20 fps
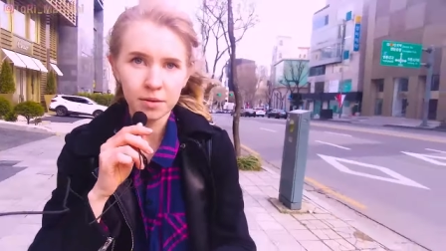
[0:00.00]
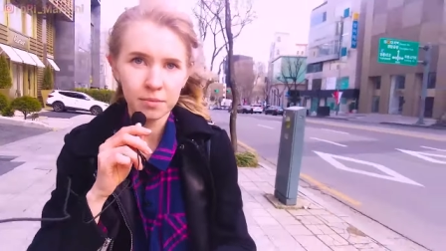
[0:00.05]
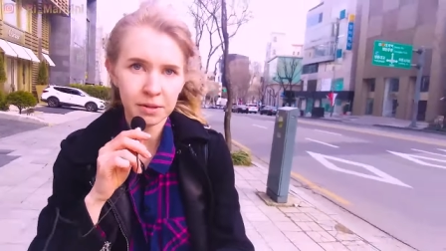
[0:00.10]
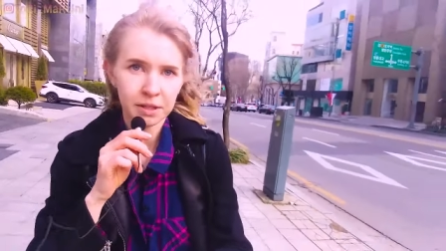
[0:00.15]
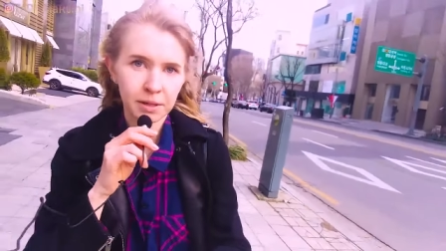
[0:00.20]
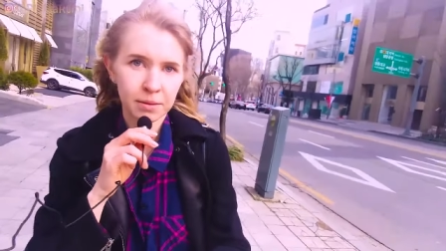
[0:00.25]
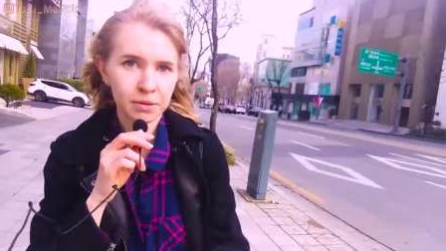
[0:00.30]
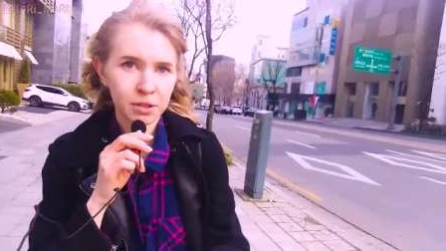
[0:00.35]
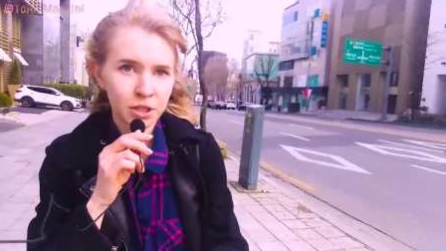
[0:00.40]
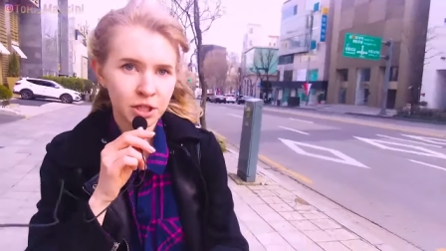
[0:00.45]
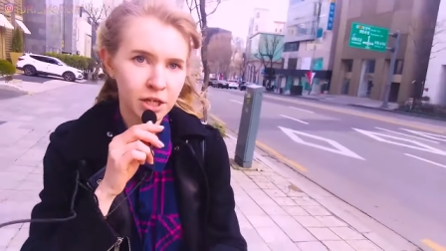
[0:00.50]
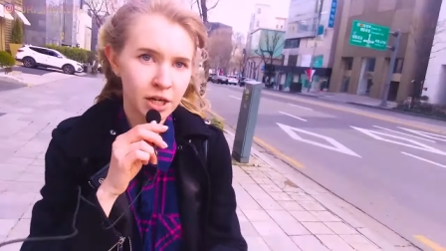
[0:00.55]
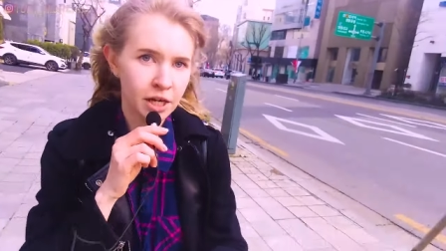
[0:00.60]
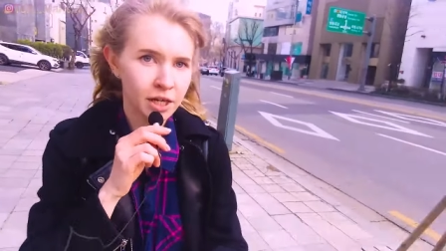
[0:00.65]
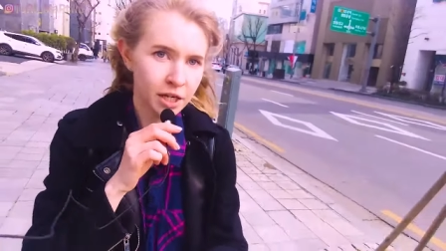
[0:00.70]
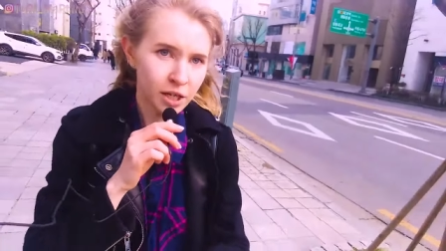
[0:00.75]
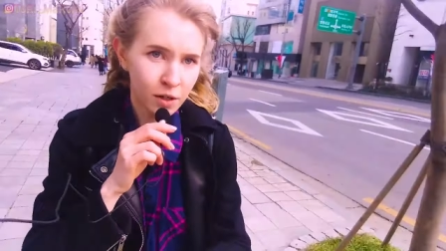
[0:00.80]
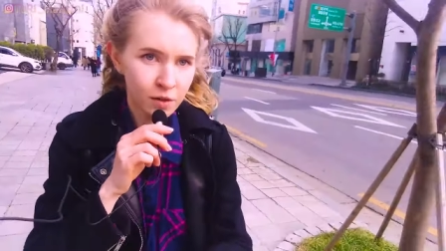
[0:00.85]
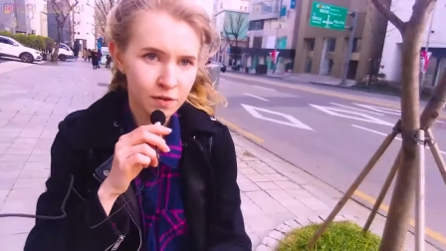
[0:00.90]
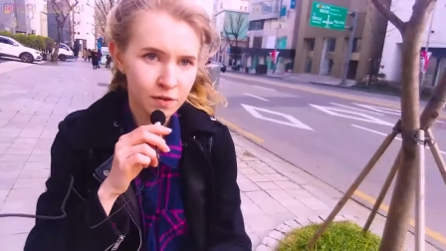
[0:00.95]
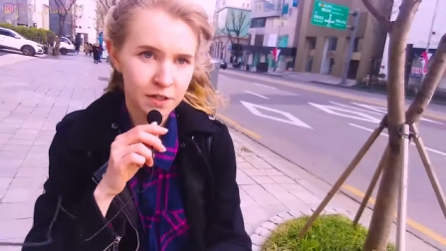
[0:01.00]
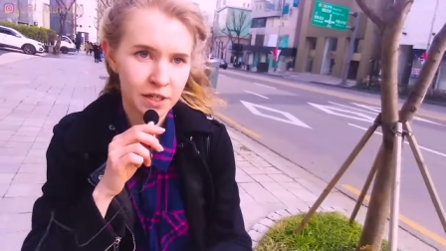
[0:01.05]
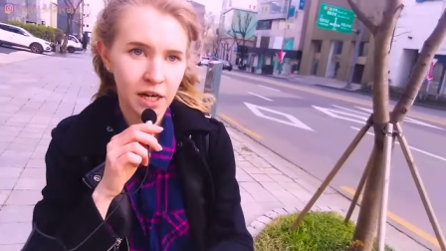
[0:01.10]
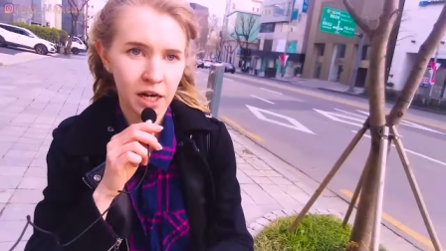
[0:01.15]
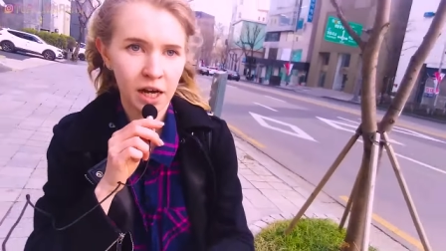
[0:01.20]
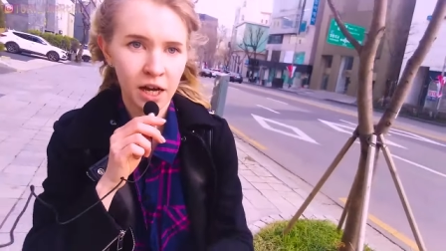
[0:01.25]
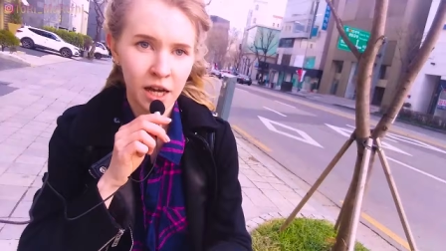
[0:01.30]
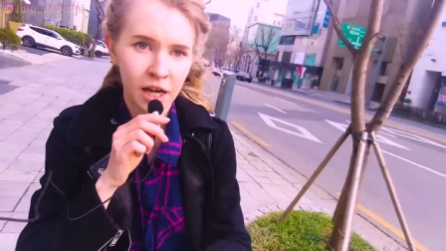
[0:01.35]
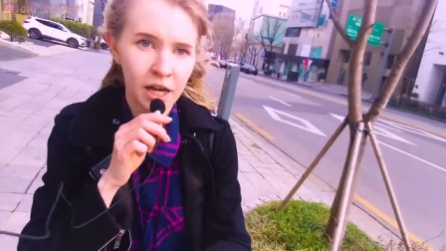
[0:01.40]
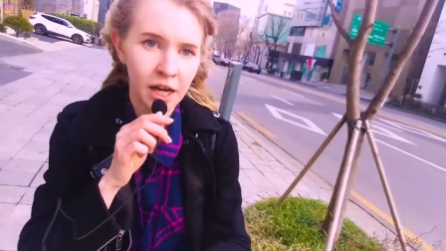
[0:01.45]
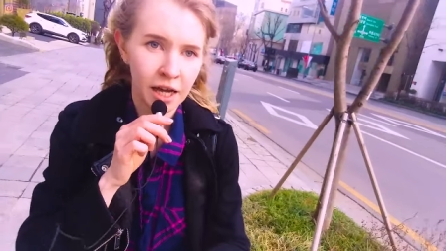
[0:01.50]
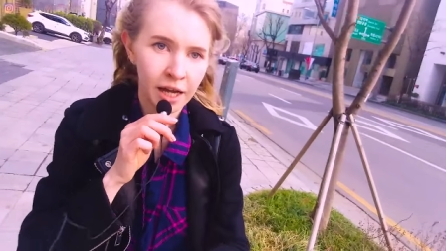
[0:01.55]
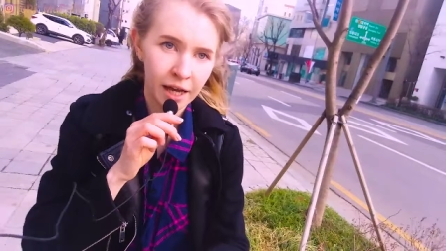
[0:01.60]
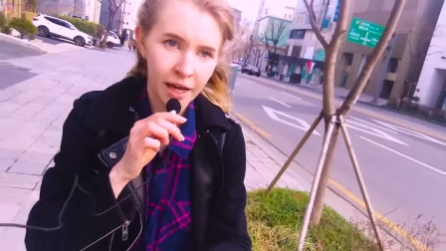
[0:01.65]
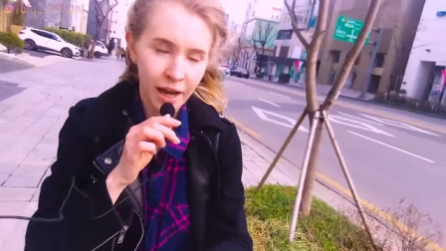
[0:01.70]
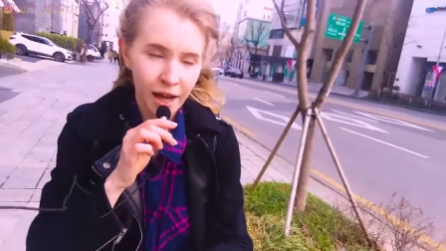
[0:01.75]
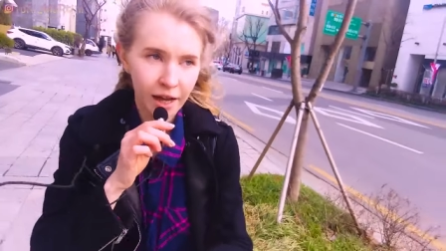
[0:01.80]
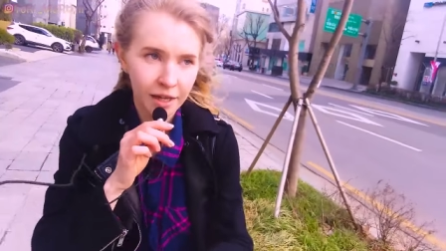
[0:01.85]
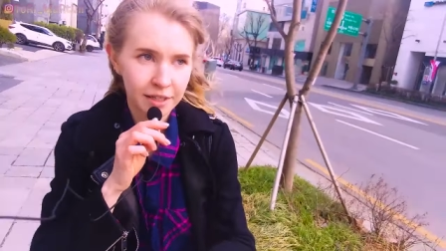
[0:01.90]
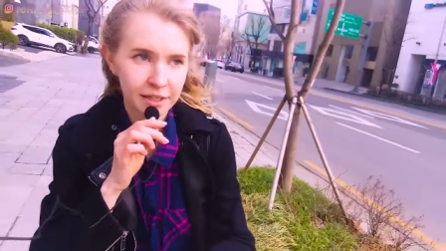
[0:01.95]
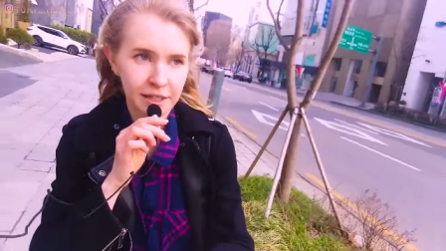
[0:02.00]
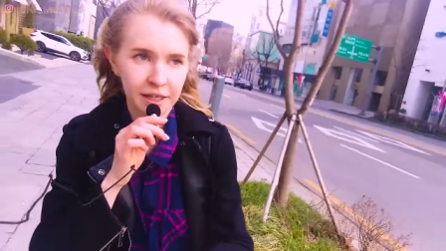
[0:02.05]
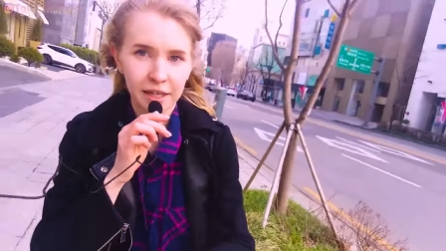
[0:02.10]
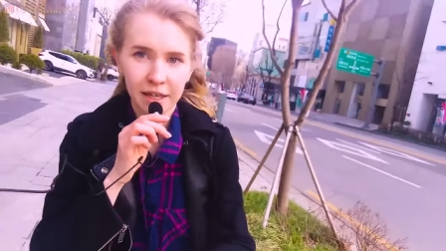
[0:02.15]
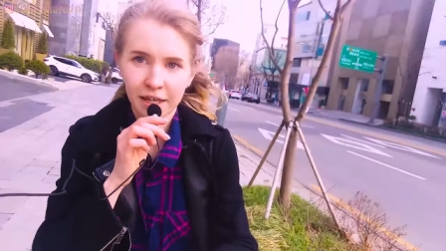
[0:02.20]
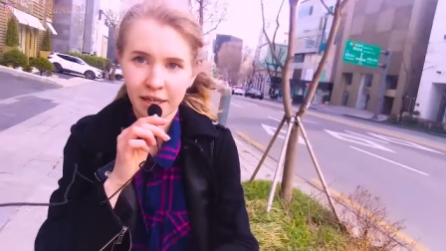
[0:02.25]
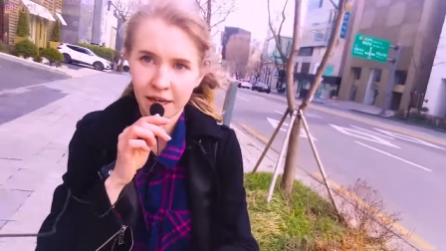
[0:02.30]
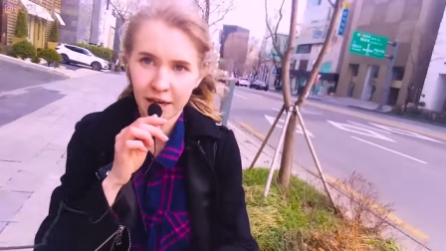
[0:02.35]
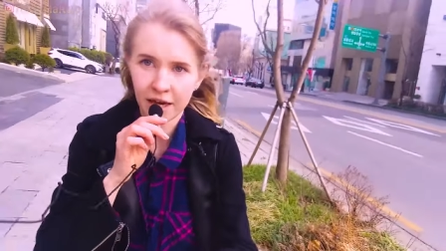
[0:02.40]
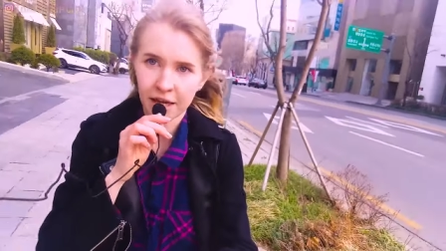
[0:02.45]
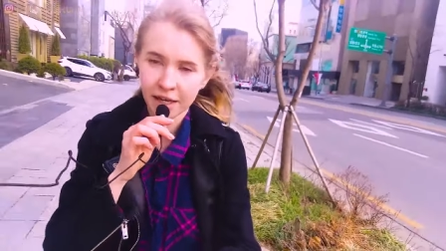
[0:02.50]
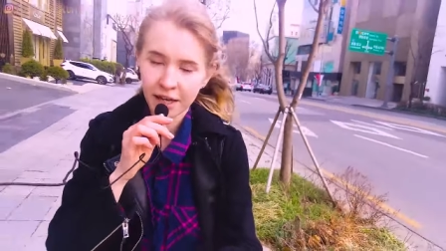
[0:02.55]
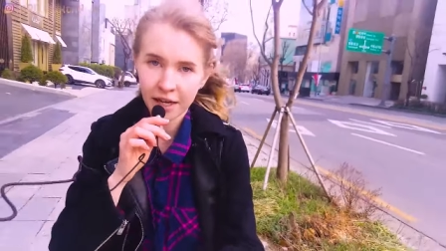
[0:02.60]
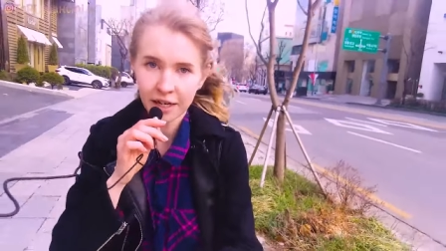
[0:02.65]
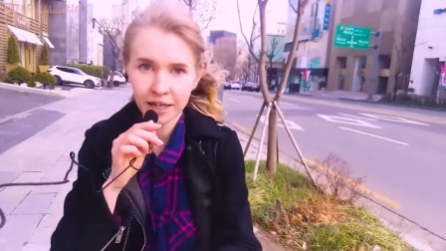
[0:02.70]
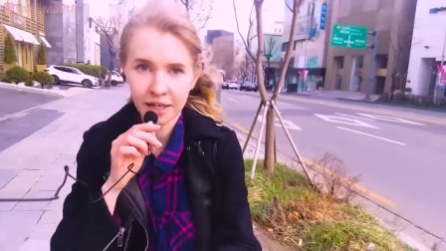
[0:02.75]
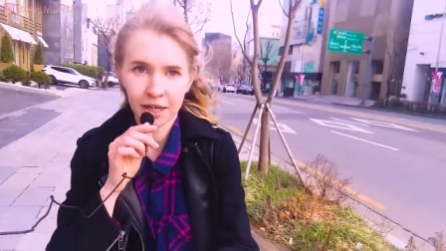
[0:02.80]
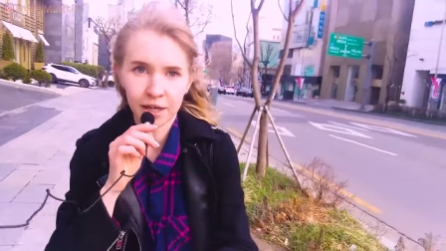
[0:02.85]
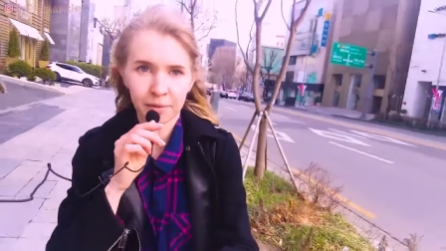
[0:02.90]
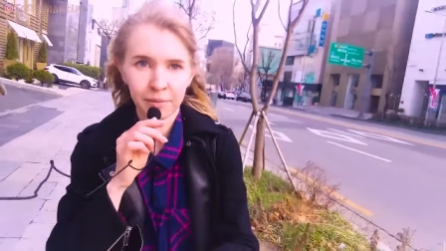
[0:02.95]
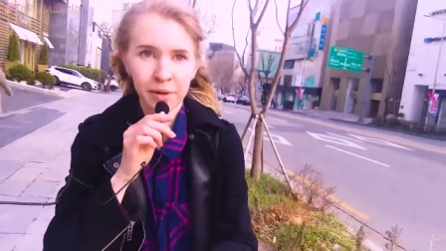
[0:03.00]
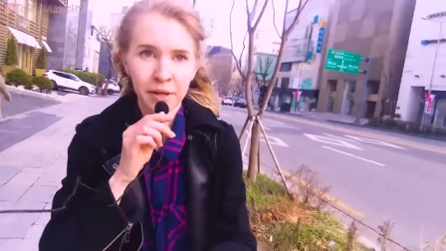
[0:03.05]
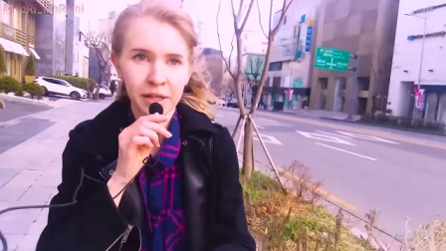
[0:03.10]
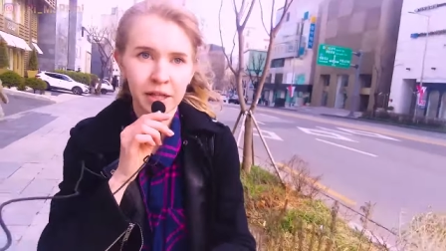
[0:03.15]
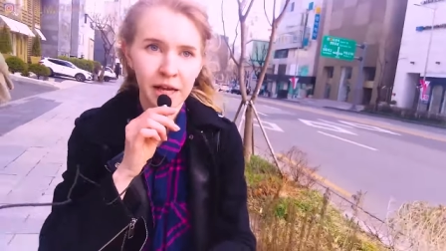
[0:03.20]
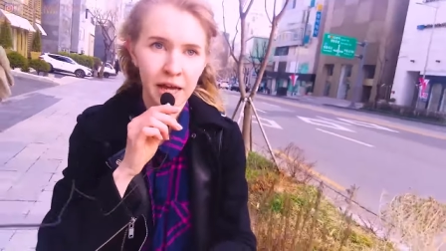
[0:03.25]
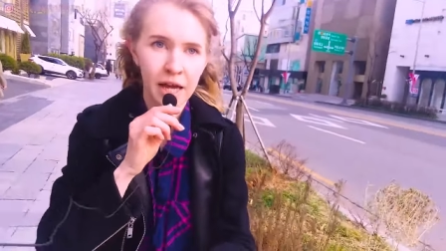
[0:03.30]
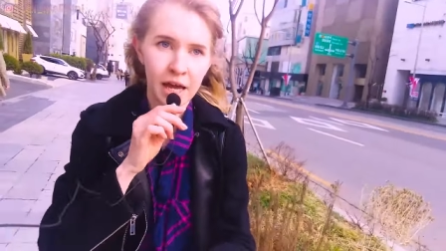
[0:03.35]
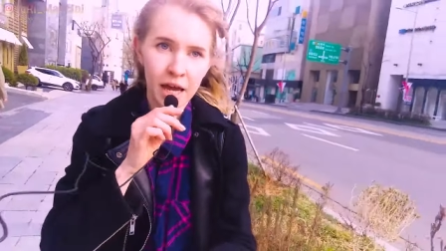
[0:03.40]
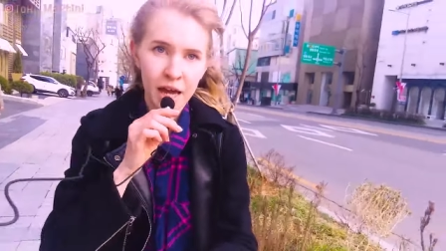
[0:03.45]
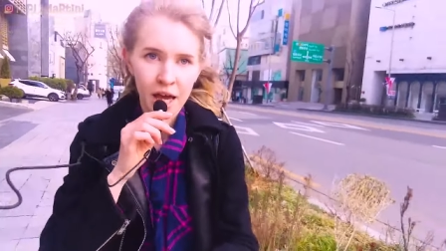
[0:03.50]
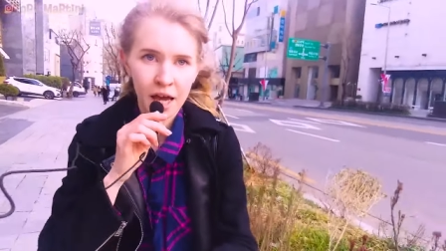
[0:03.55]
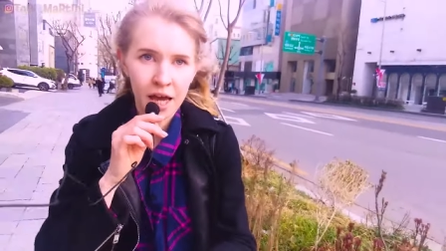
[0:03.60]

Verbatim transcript: Потому что я у всех они такие яркие и милые.